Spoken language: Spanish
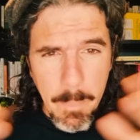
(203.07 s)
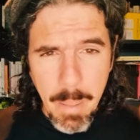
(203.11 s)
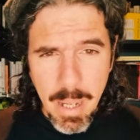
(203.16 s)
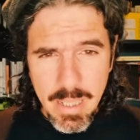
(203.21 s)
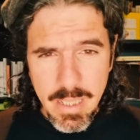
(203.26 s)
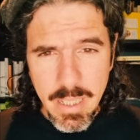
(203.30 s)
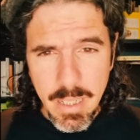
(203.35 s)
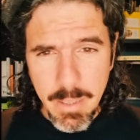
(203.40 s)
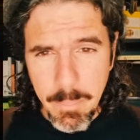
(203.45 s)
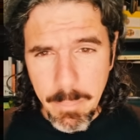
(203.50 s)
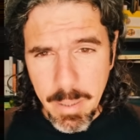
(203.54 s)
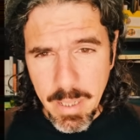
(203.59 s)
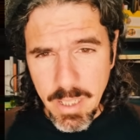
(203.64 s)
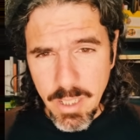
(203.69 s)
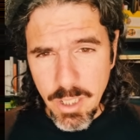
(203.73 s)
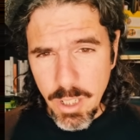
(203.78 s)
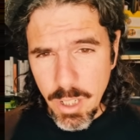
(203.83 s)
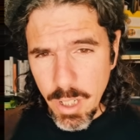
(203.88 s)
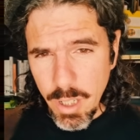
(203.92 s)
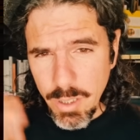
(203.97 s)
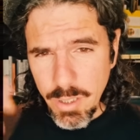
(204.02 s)
va sin
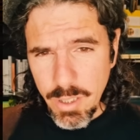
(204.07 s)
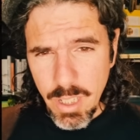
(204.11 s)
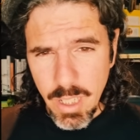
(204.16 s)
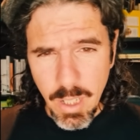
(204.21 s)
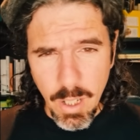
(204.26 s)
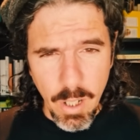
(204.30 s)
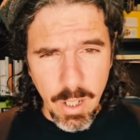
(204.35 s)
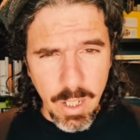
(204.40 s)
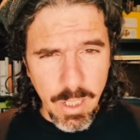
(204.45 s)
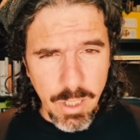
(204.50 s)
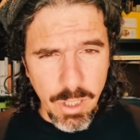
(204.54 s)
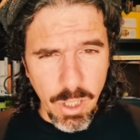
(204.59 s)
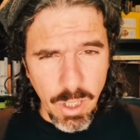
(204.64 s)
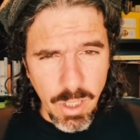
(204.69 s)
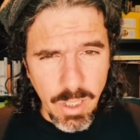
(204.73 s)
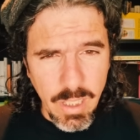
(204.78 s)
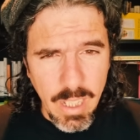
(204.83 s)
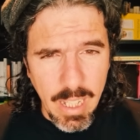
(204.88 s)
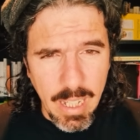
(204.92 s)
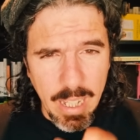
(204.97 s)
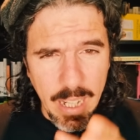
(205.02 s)
visión, sin
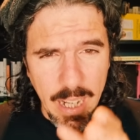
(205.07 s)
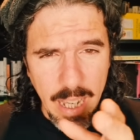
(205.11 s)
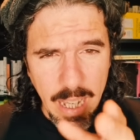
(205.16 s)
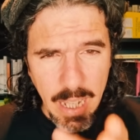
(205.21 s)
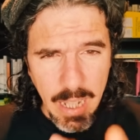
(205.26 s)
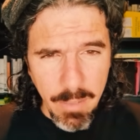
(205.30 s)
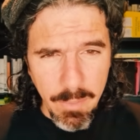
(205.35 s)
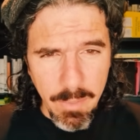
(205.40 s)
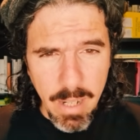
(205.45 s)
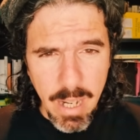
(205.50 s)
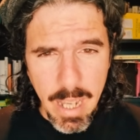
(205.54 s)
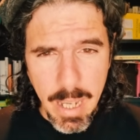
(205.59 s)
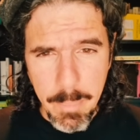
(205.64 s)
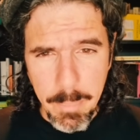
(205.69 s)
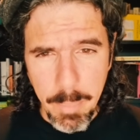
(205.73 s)
horizonte creíble y